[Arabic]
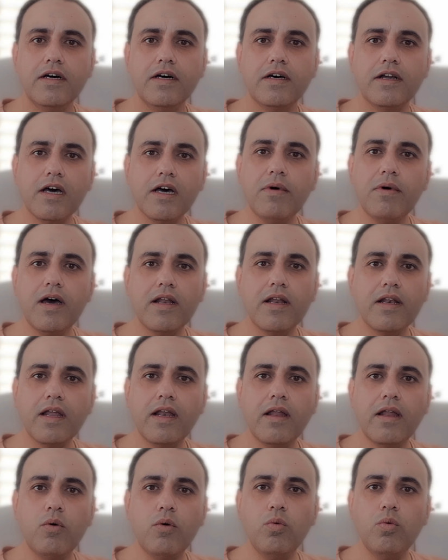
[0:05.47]
رغم أن
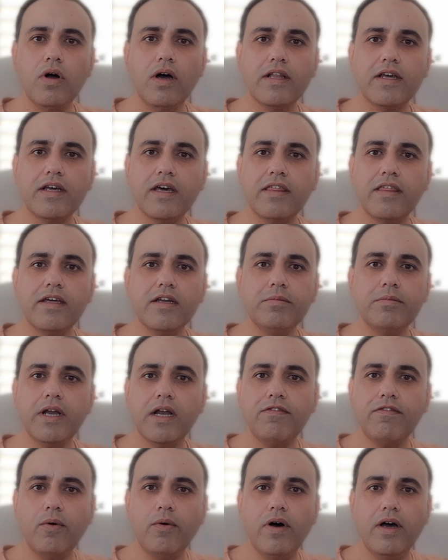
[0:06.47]
له الكثير من
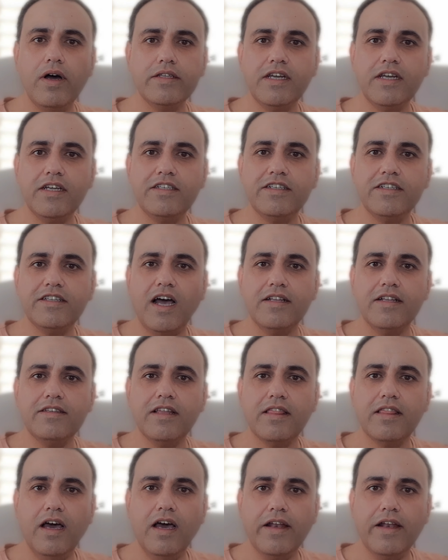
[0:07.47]
الفوائد التي
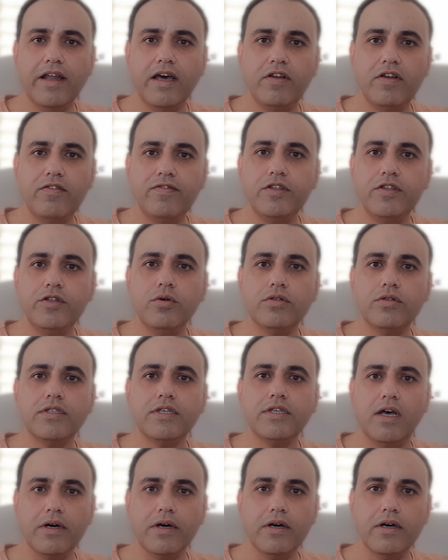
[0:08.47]
تحدثنا عنها في الفيديو
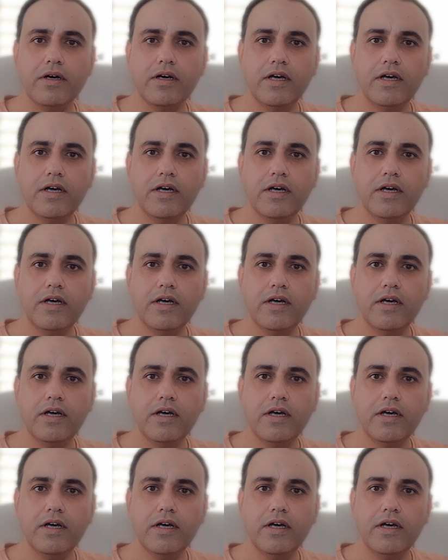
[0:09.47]
السابق